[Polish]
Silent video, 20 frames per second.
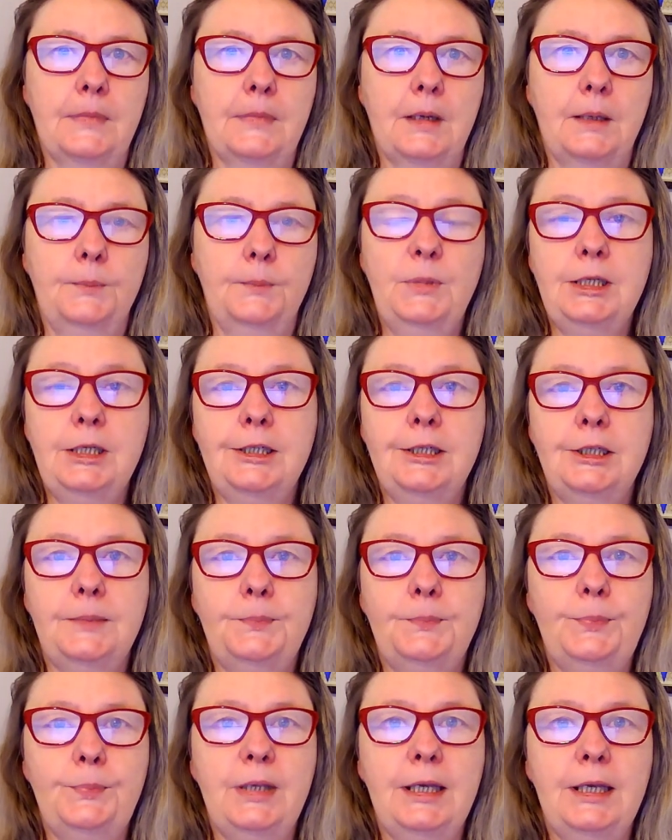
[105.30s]
Myślę, że
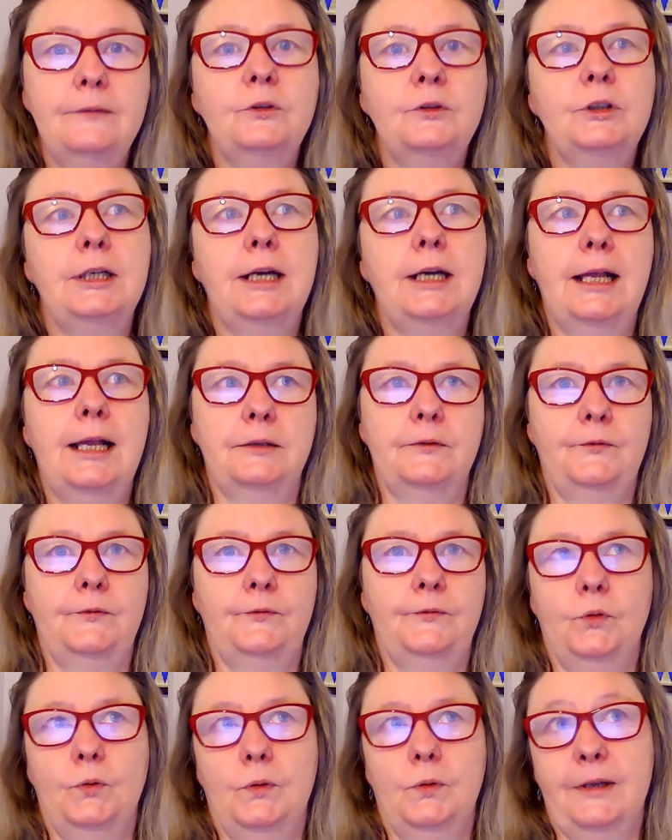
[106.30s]
pierwszy raz
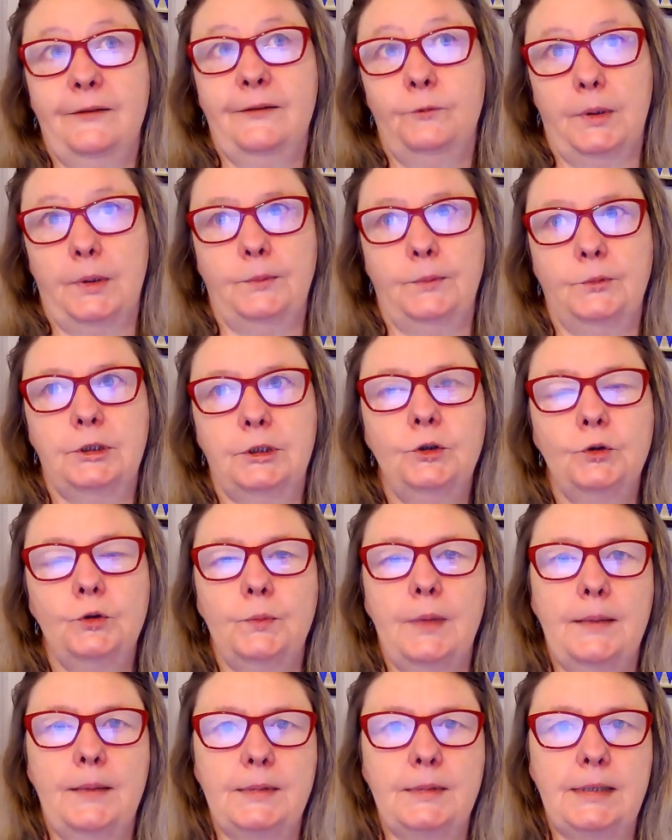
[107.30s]
w ogóle w moim życiu
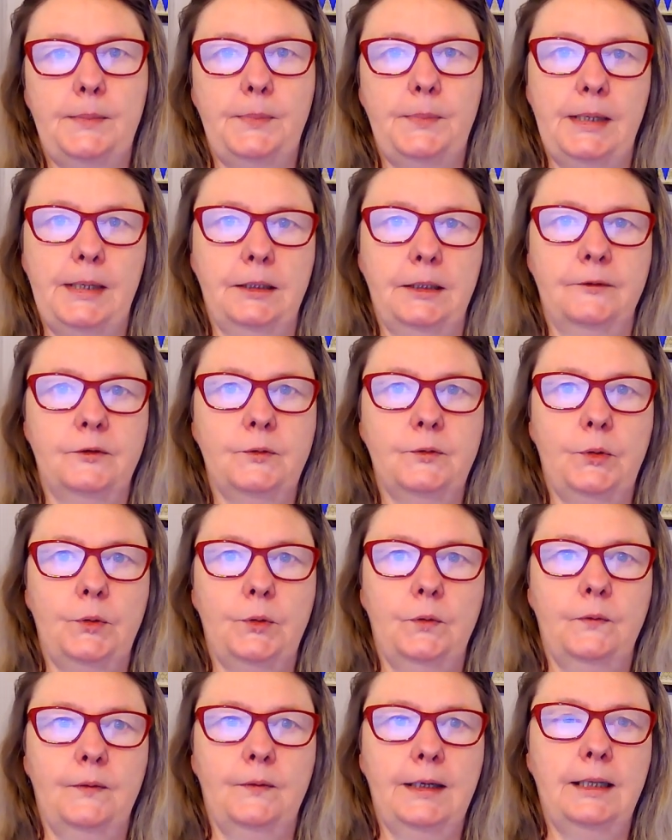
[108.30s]
miałam zapalenie
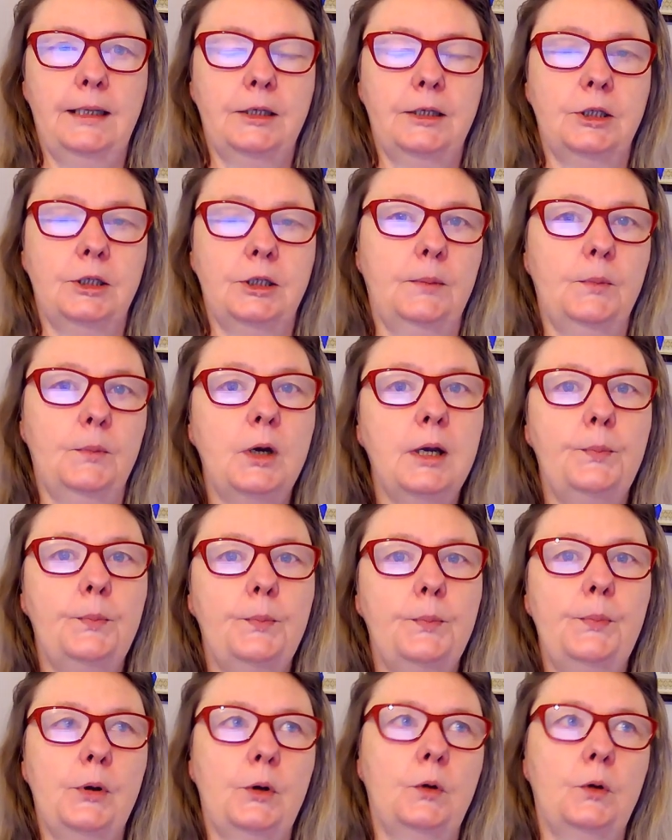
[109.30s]
spojówek, także nie mogę
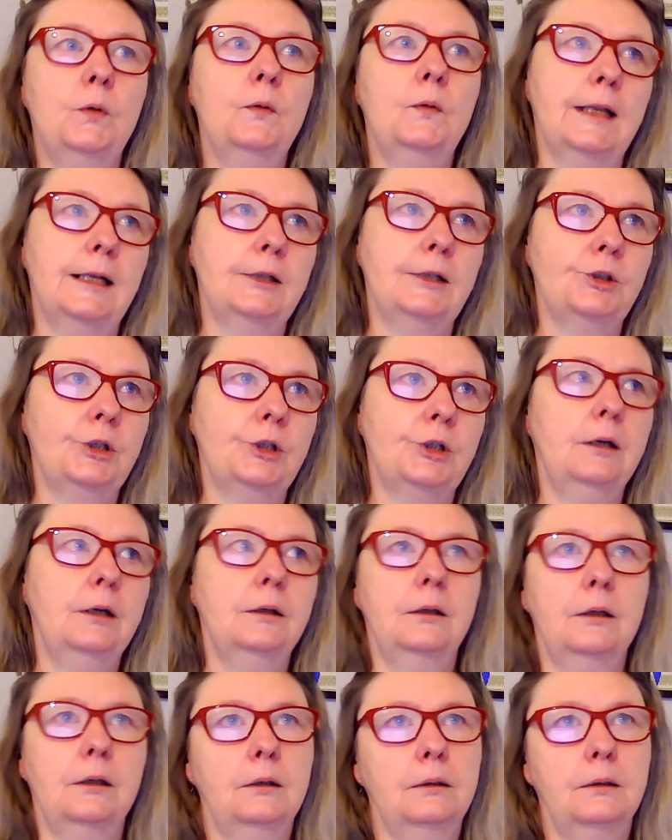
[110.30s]
porównać tego
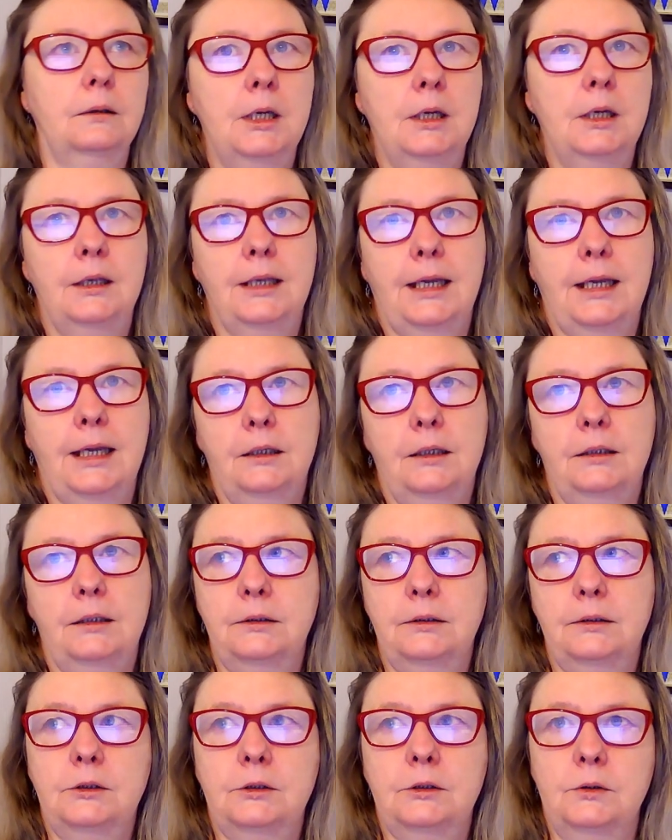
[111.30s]
do
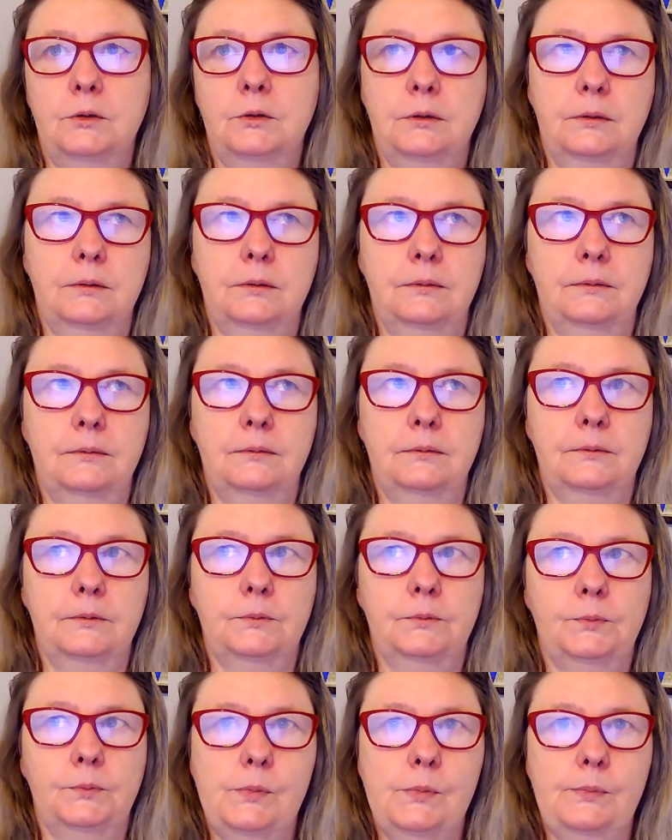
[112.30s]
jakichś
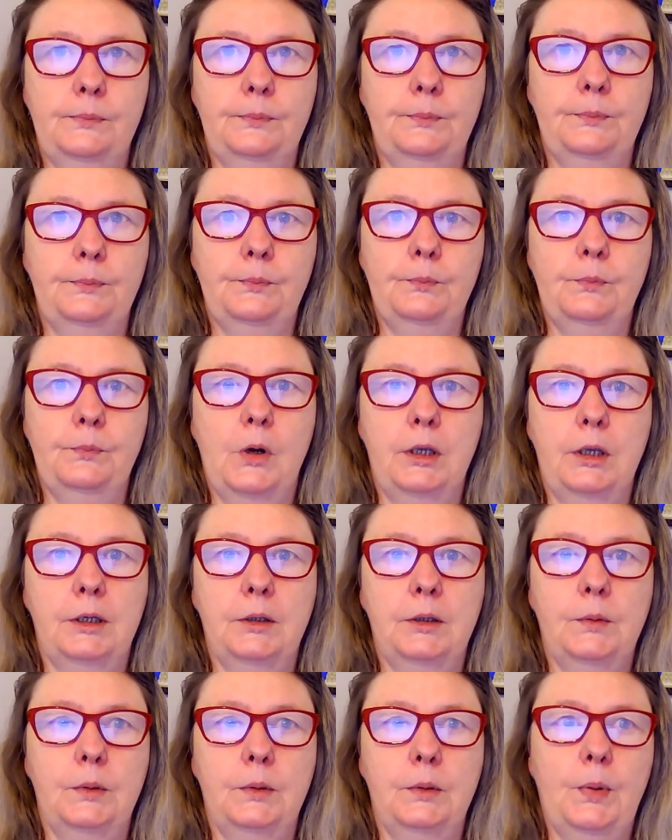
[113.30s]
yy,
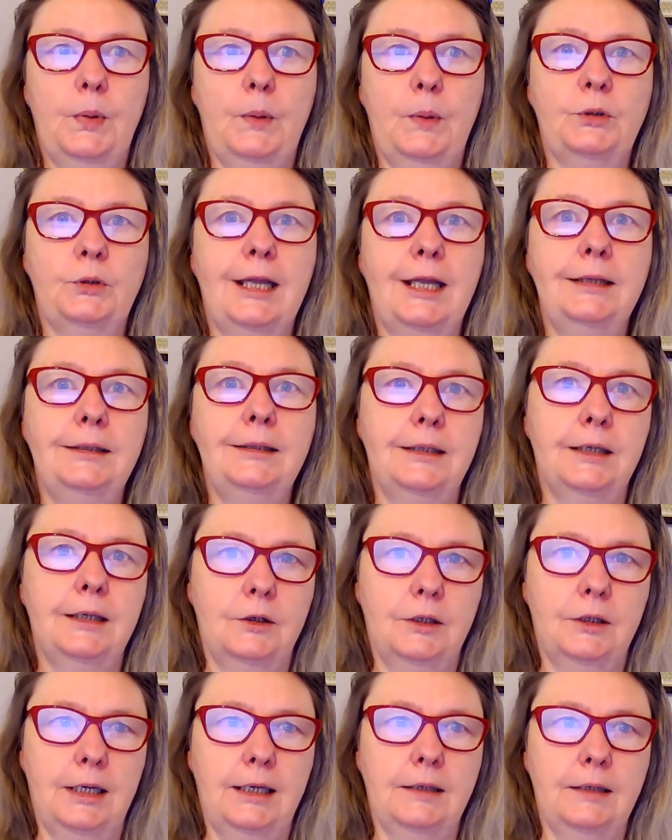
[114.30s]
moich y, poprzednich
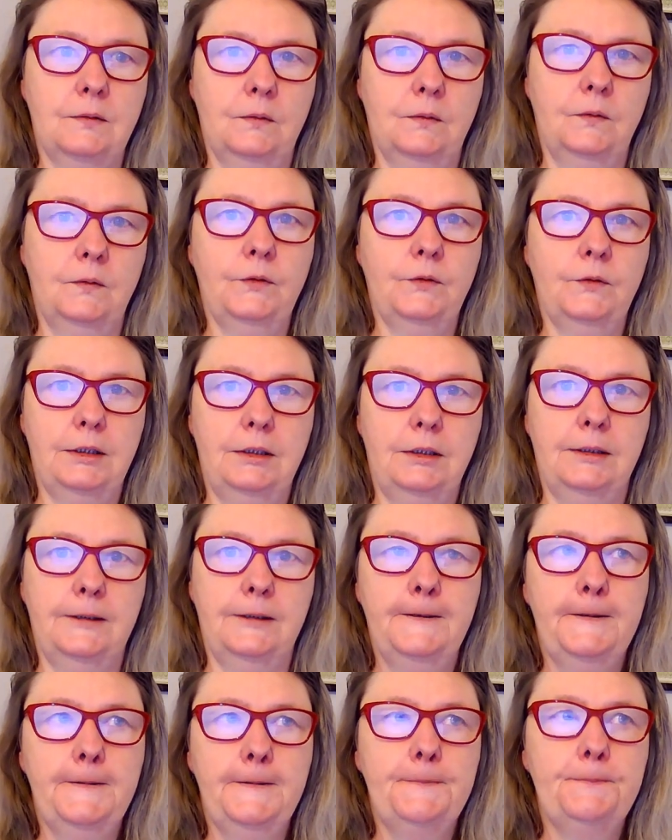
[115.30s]
okresów, kiedy,
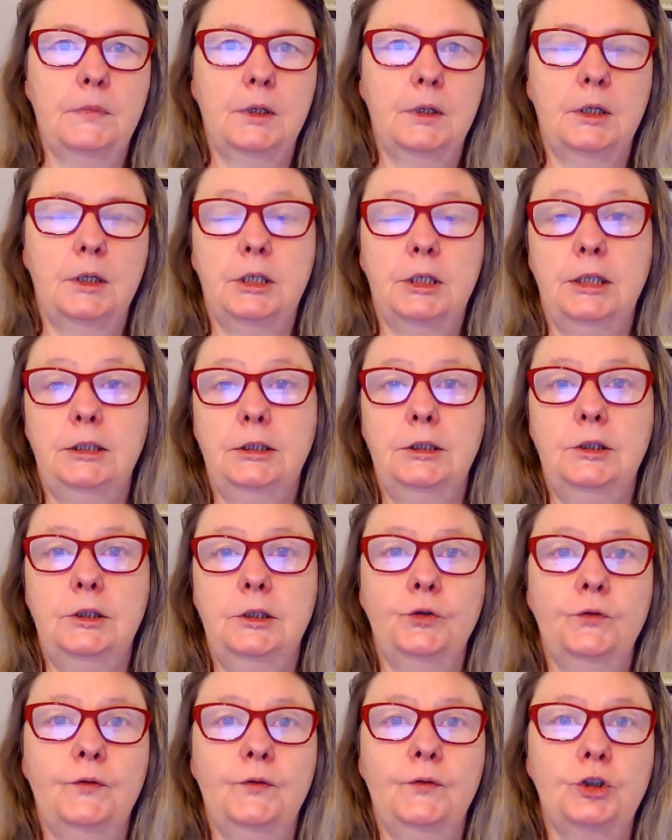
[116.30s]
kiedy
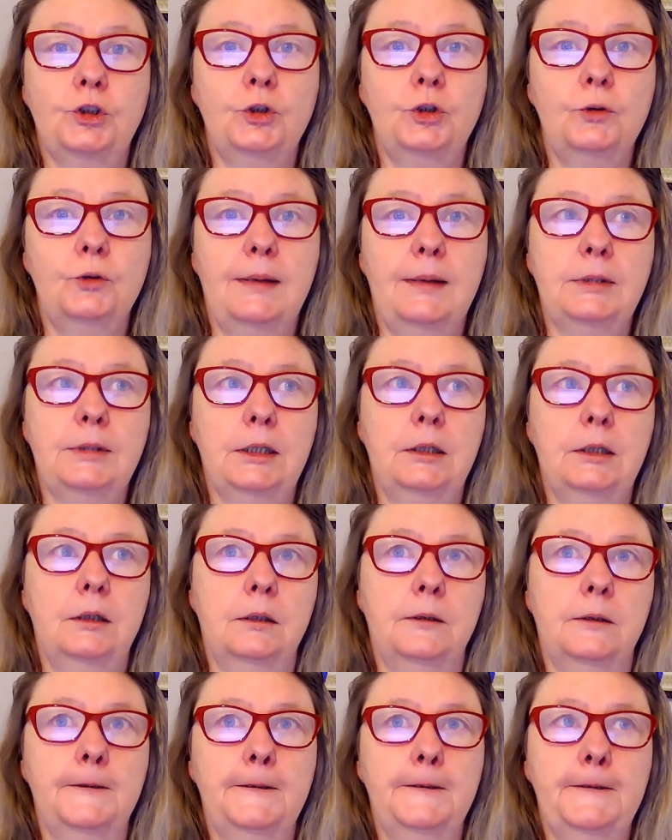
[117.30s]
doświadczyłam
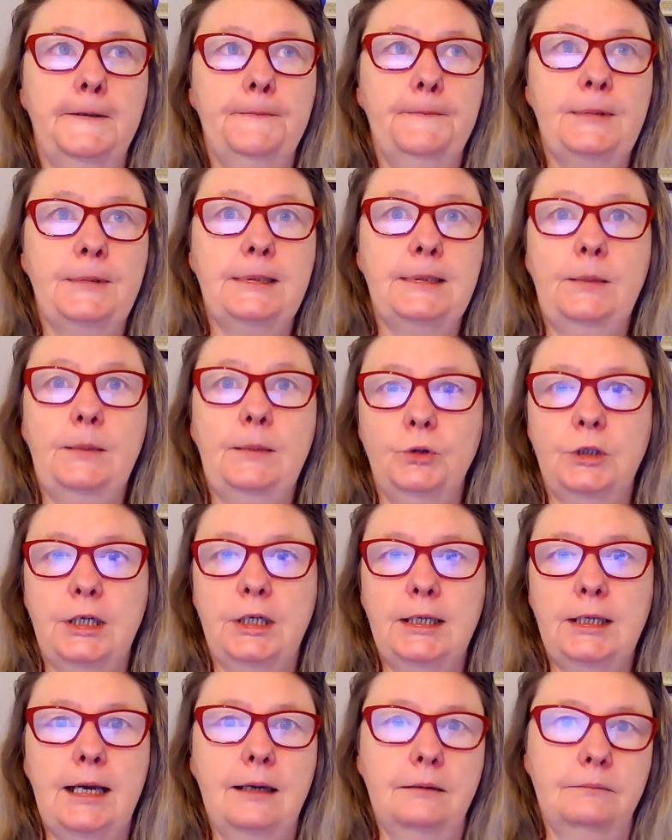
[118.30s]
tego
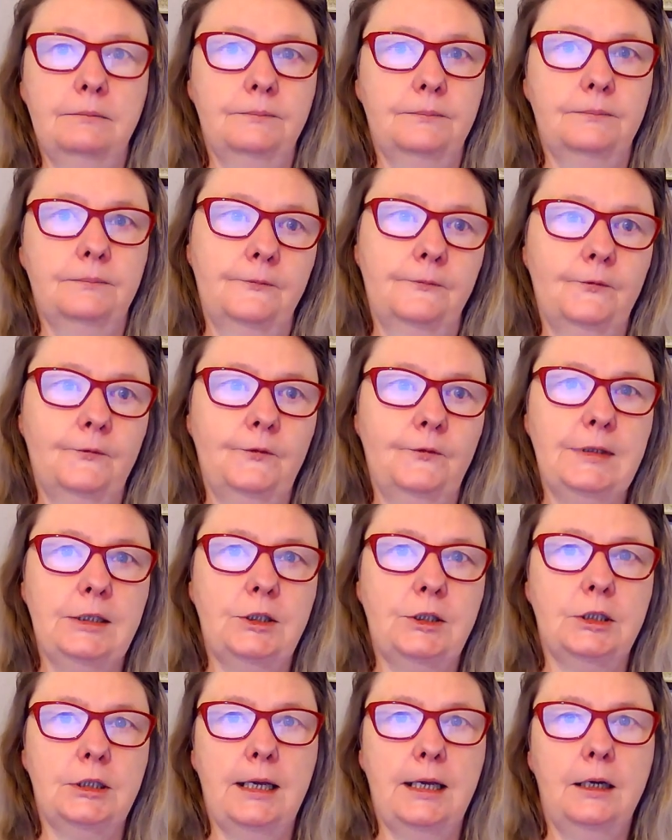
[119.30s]
zaburzenia
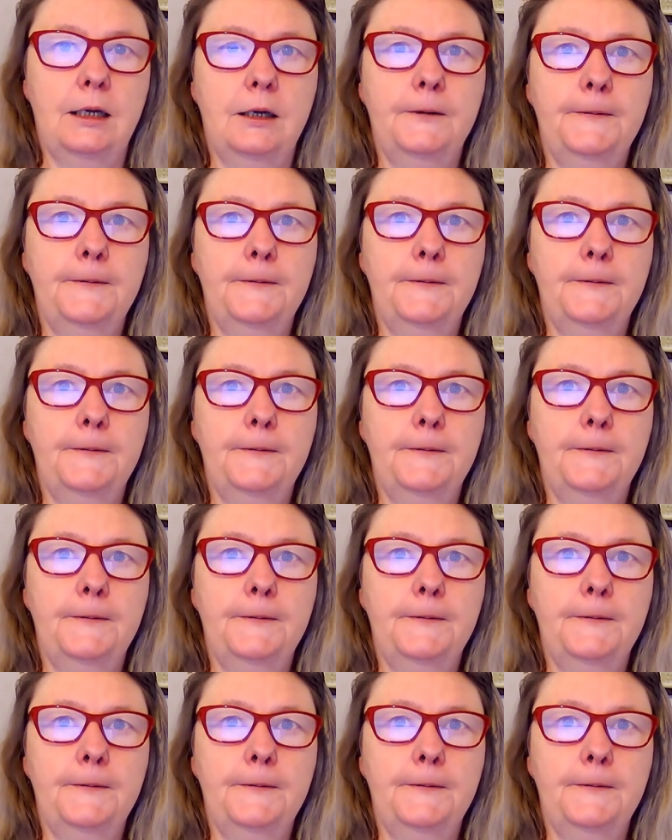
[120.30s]
fizycznego.